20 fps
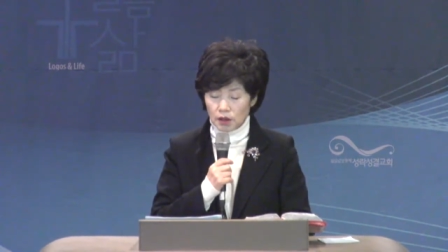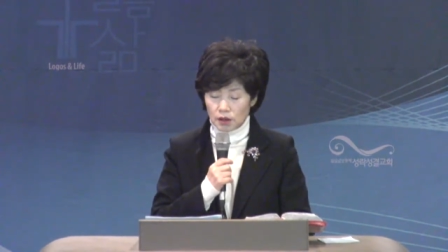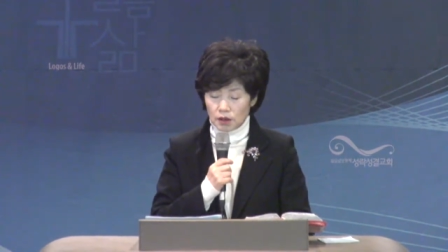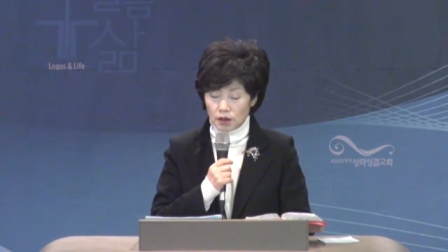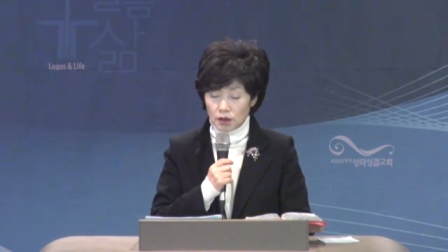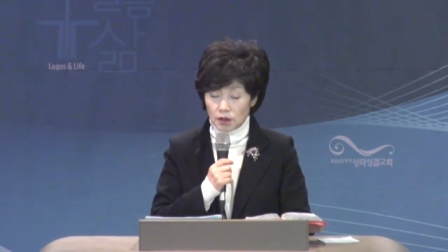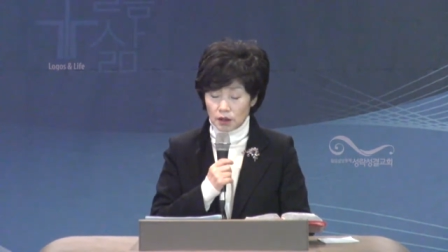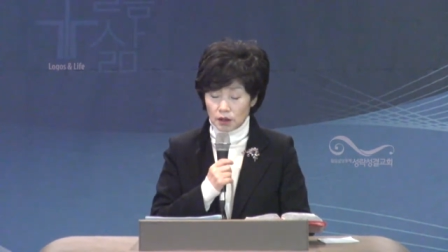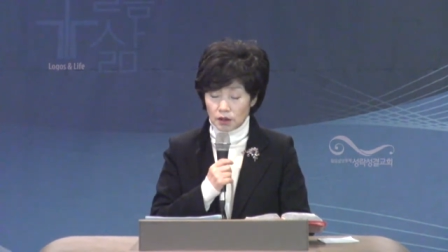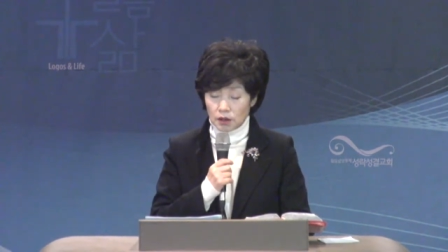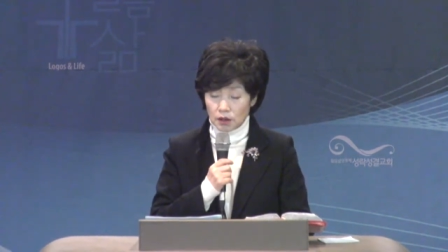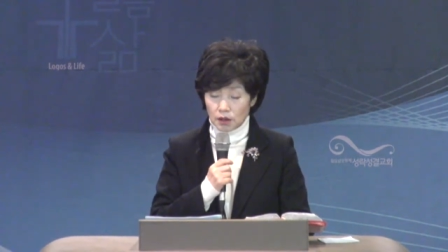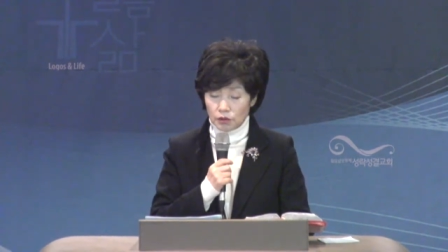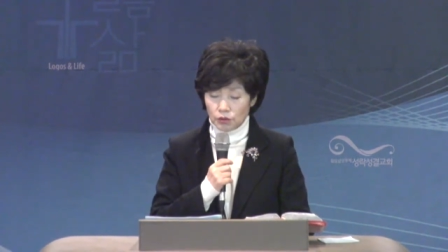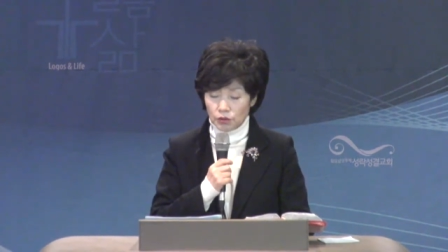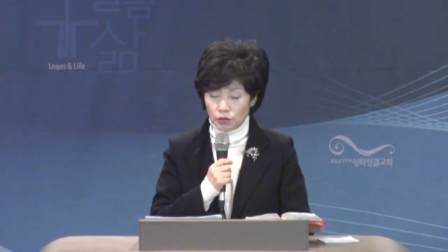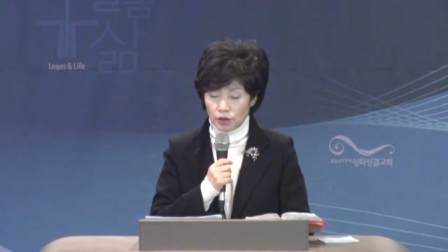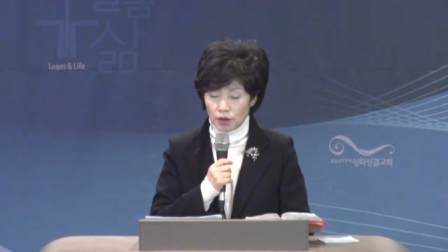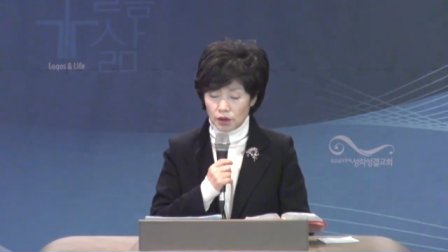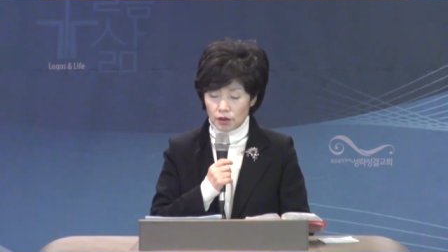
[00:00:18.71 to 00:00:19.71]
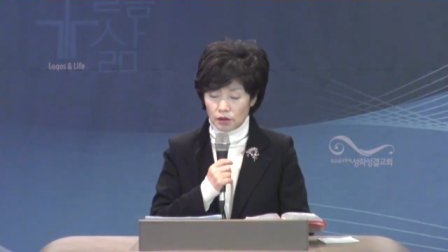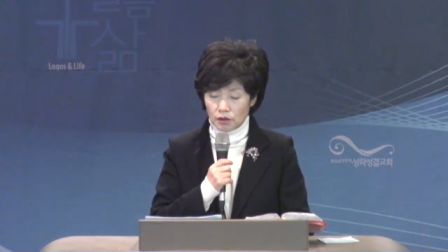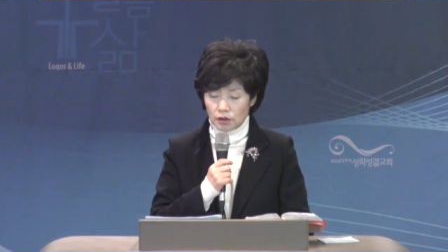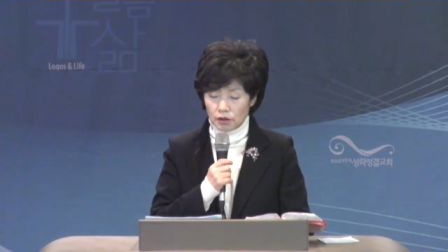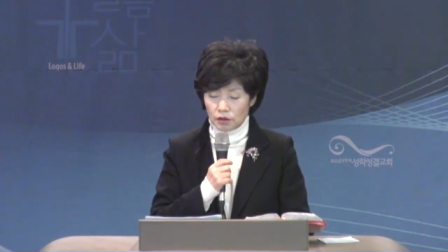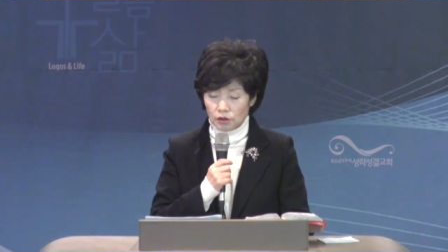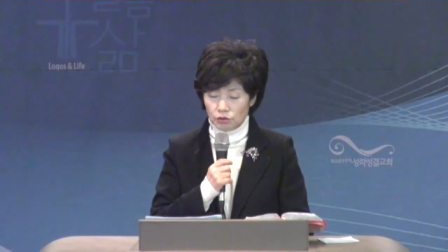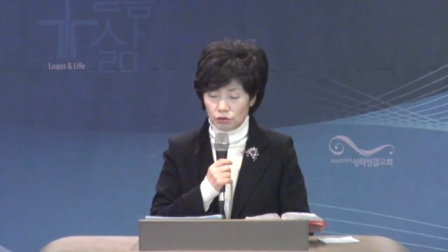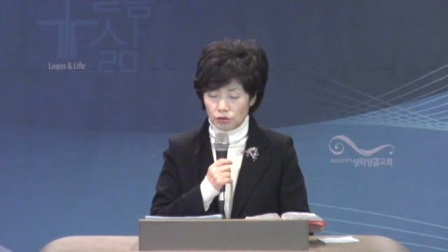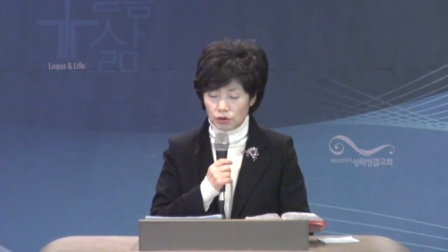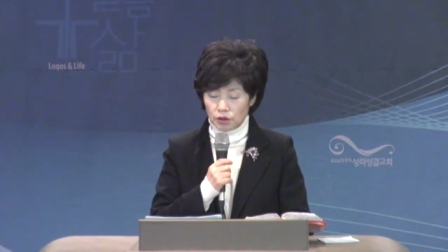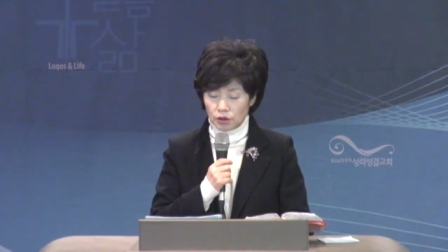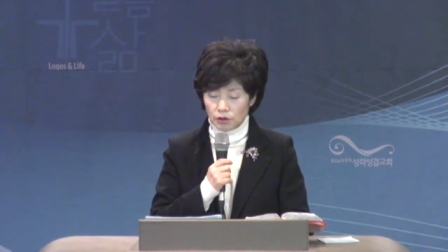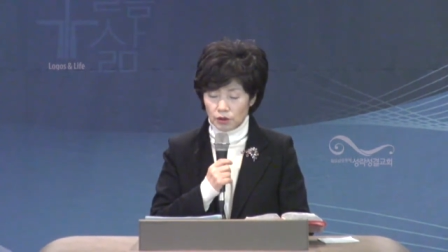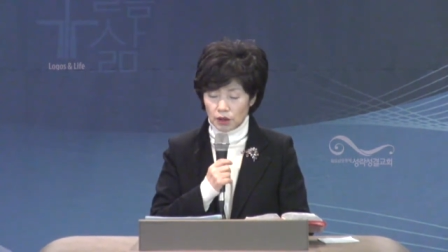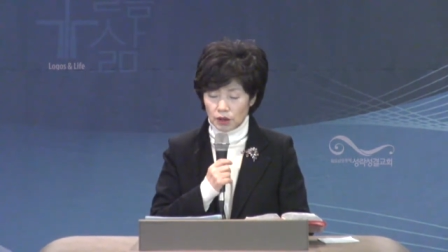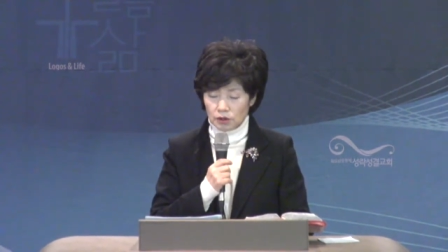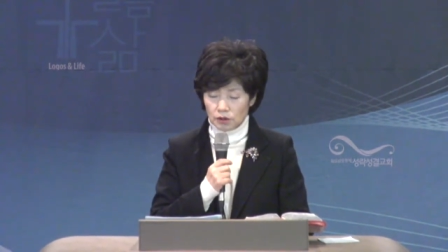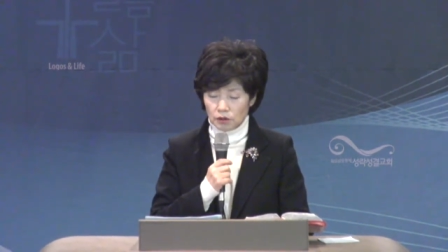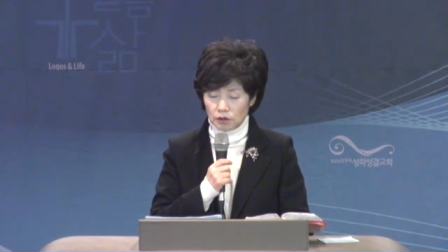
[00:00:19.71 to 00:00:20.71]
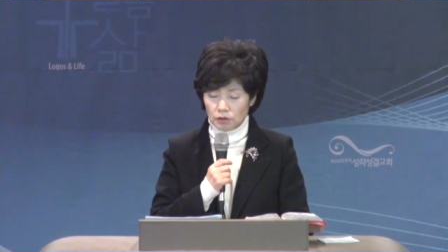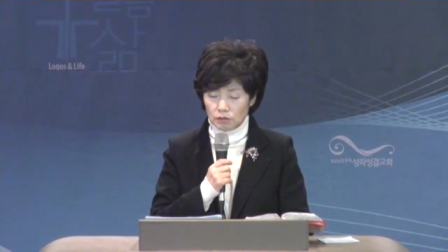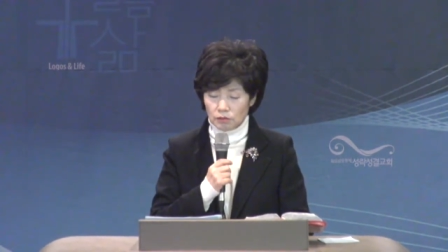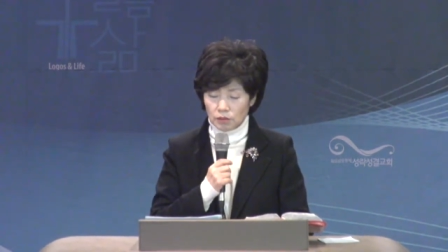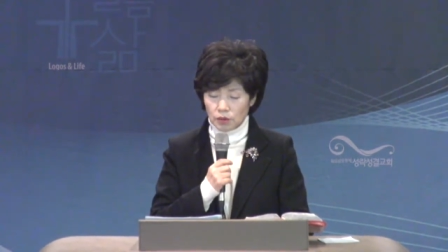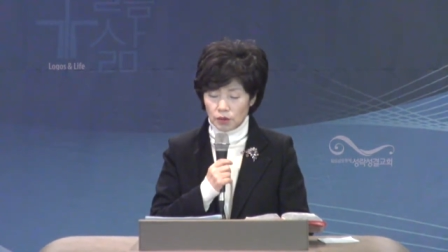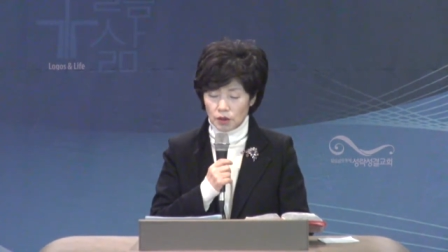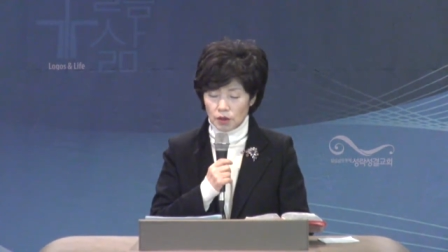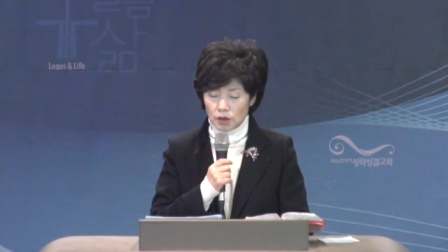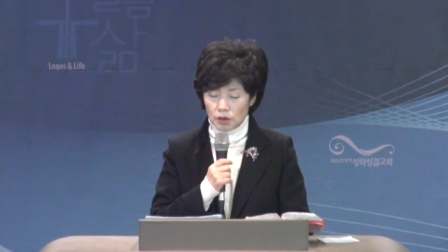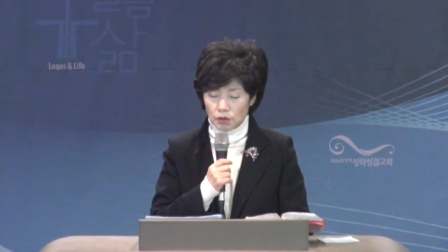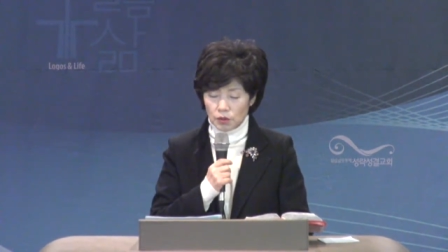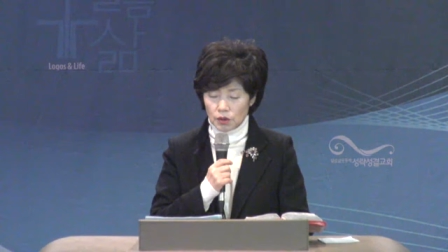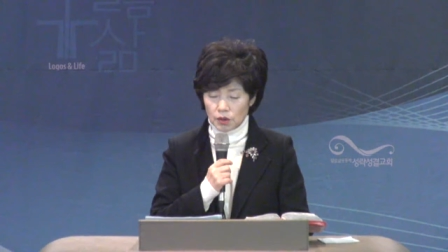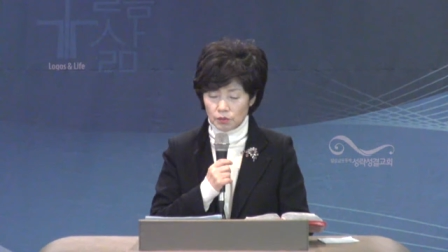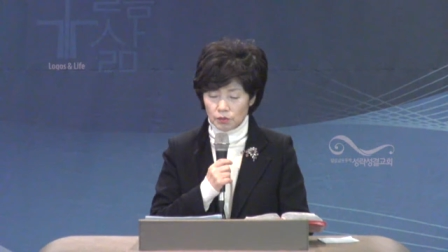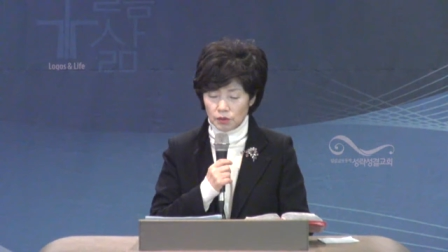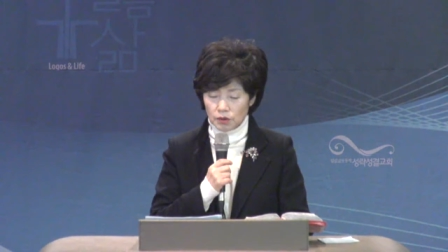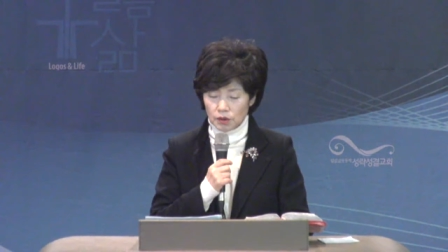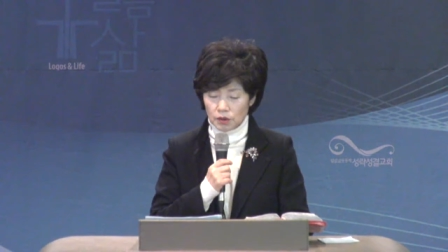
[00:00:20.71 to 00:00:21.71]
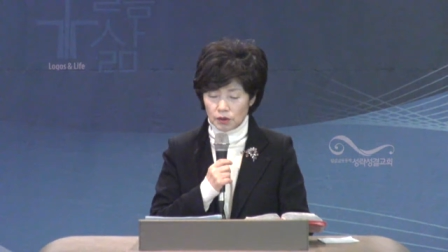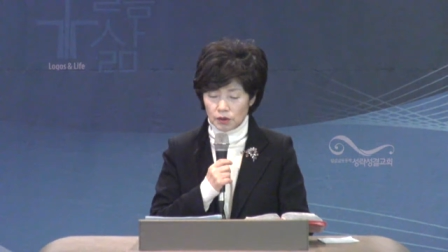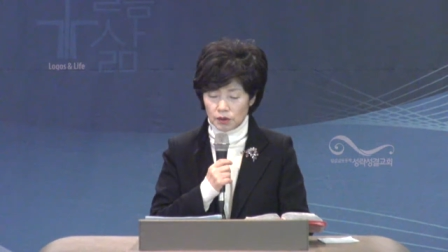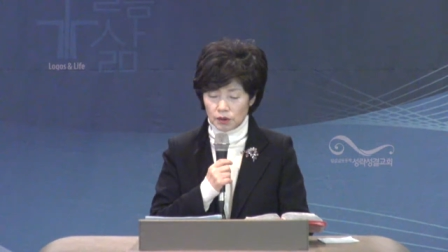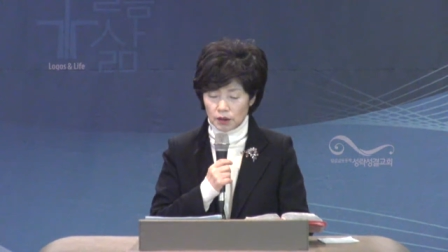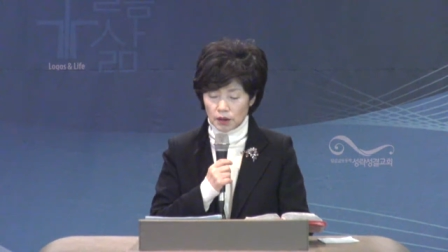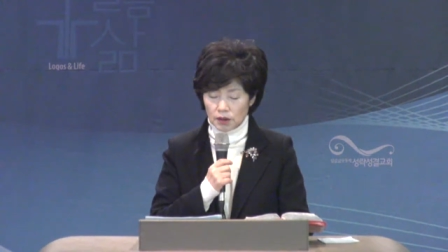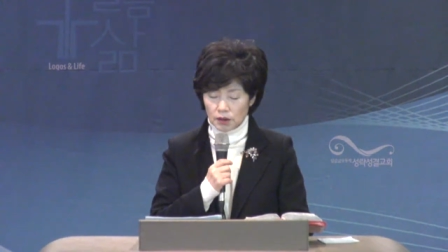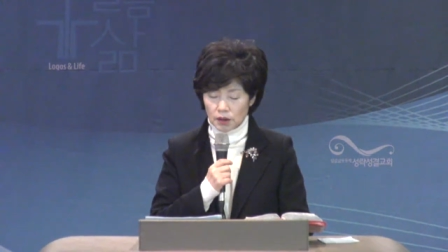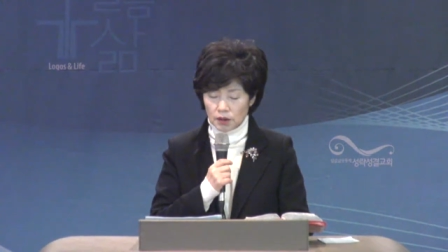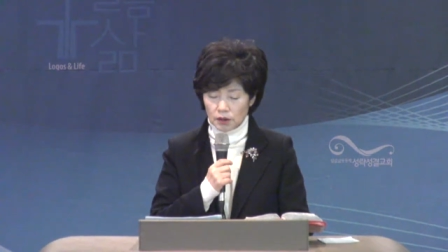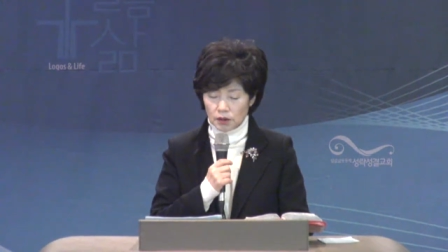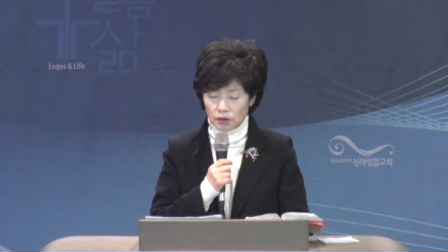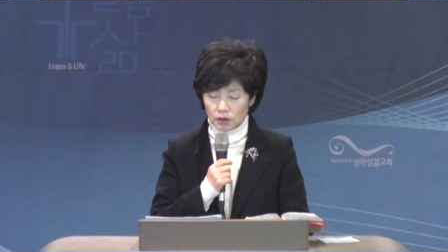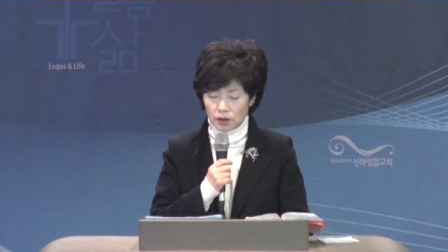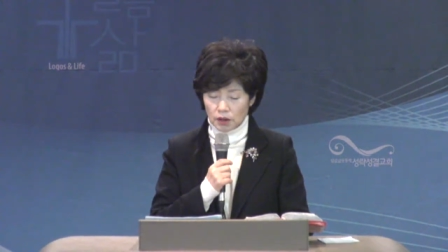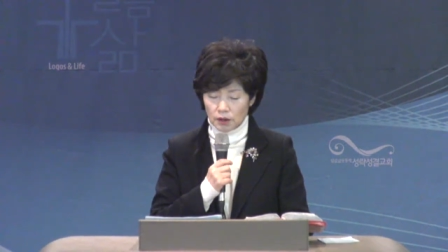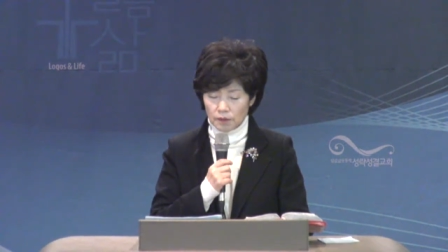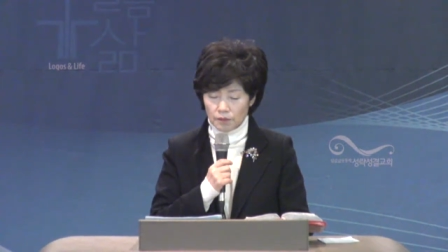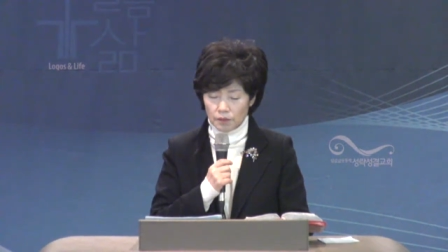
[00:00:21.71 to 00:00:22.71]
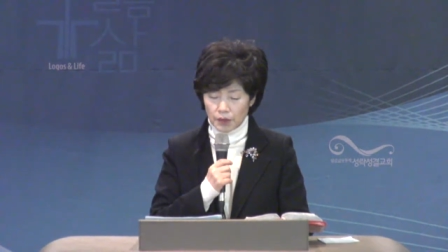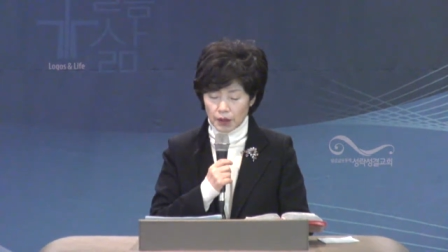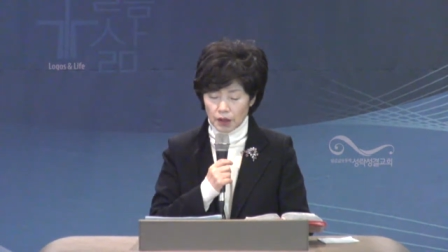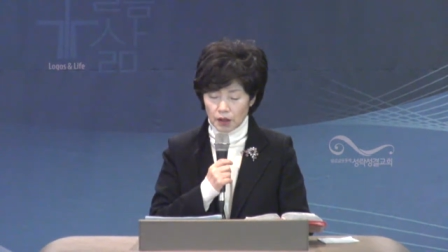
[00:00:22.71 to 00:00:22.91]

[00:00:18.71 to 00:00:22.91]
제자들이 유대인들을 두려워하여 모인 곳의 문들을 닫았더니